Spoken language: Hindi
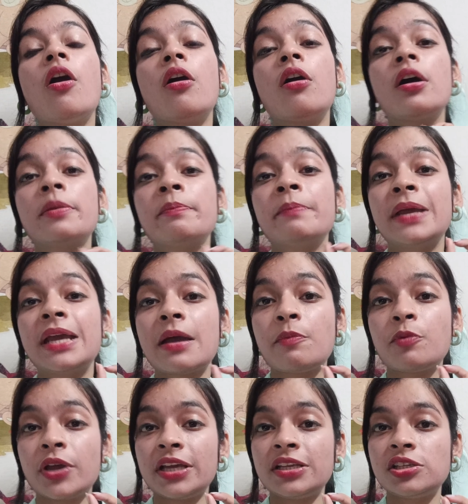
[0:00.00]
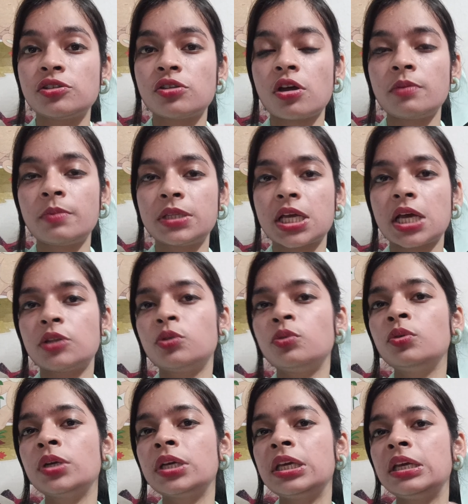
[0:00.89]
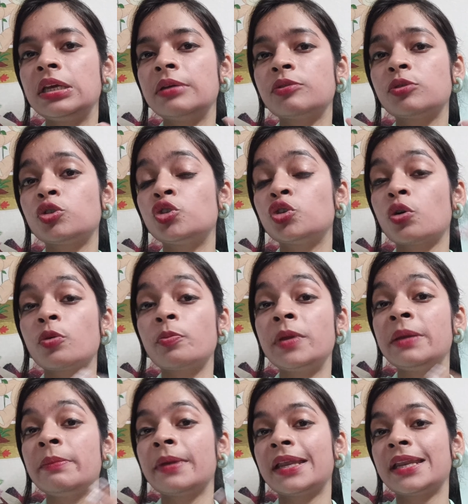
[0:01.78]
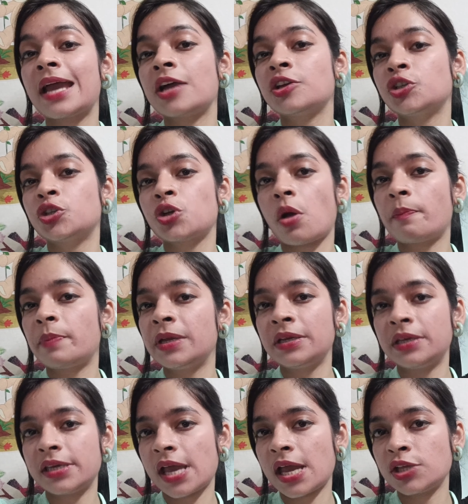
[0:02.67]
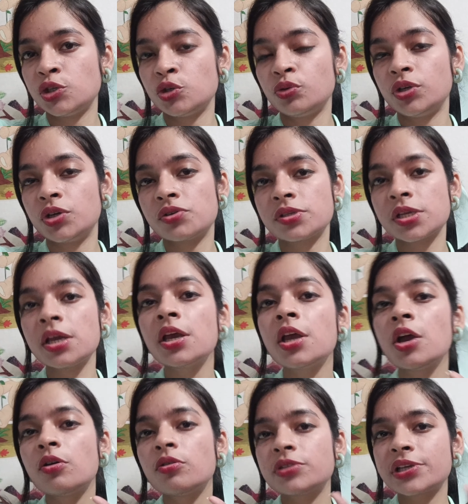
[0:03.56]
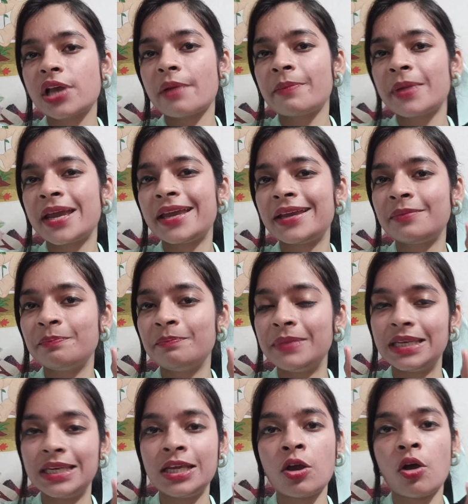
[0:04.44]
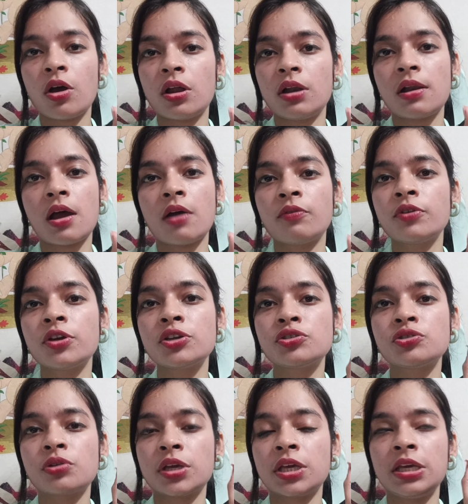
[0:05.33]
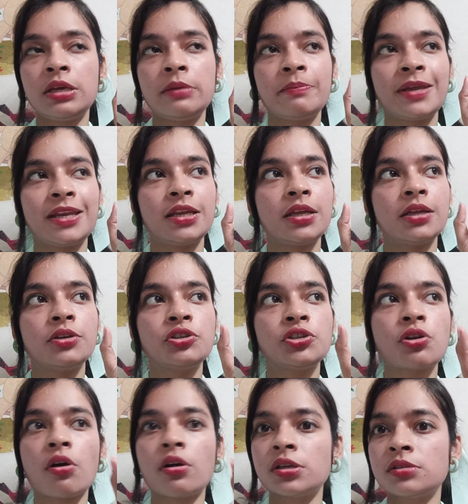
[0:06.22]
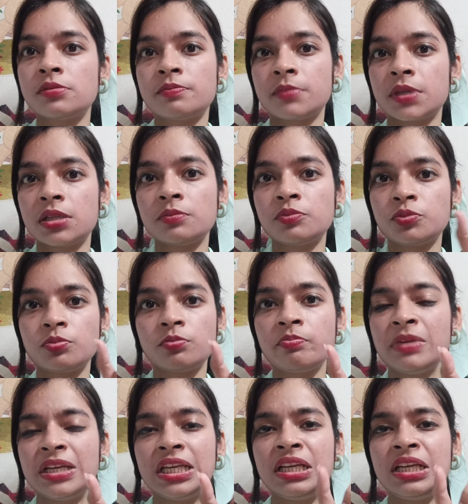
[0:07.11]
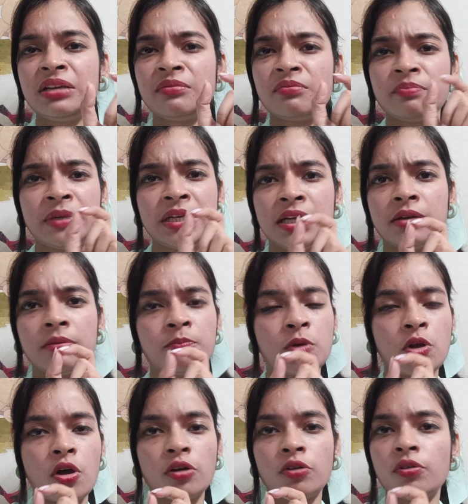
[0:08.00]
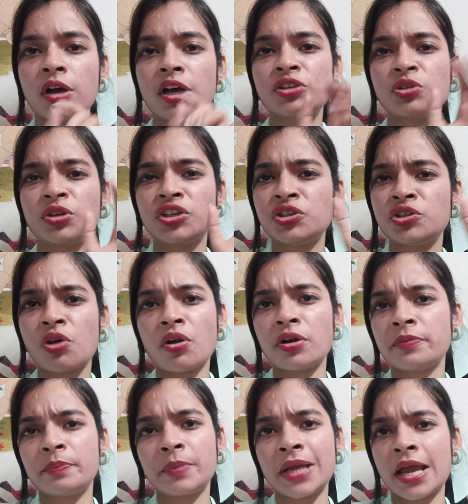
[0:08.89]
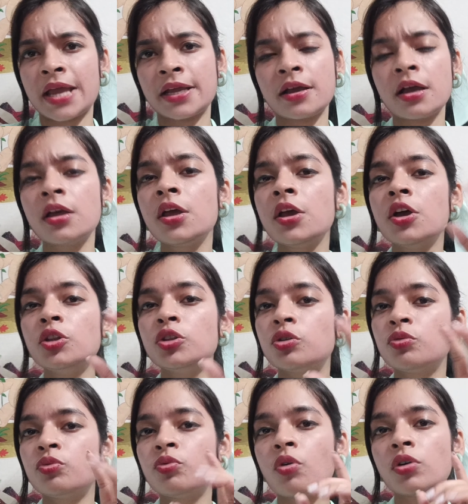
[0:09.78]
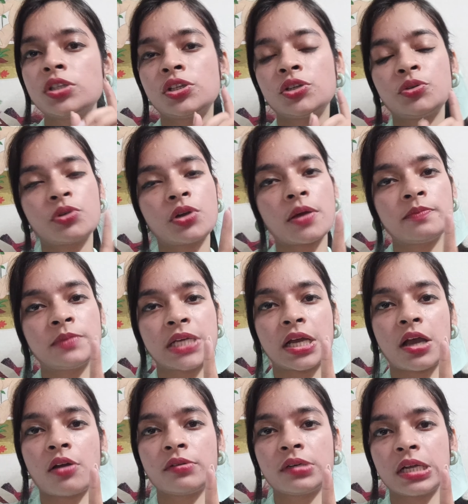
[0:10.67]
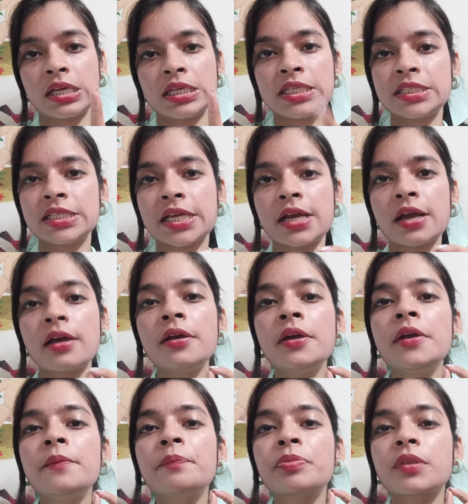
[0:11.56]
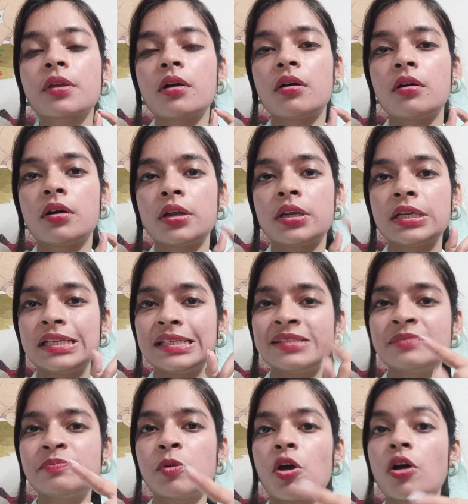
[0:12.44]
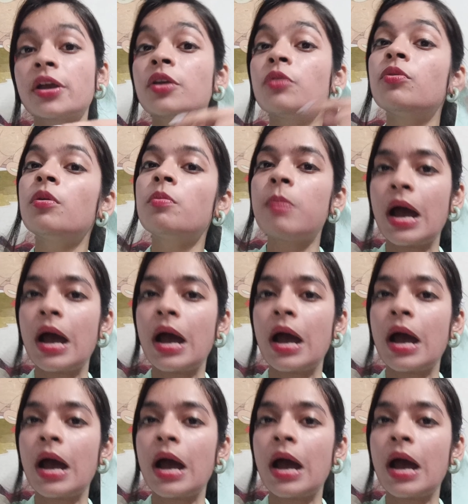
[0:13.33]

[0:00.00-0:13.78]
और मैं आपको एक चीज़ और बता दूँ कि जो भी मैंने आज शॉपिंग किया है जूडियो से उसका मैं एक मिनी हॉल लाऊंगी जो कि मेरे शॉर्ट्स मतलब मिनी ब्लॉग होगा जो कि शॉर्ट पे आएगा तो वो ज़रूर आप चेकआउट कर लीजिएगा और इस ब्लॉग के वो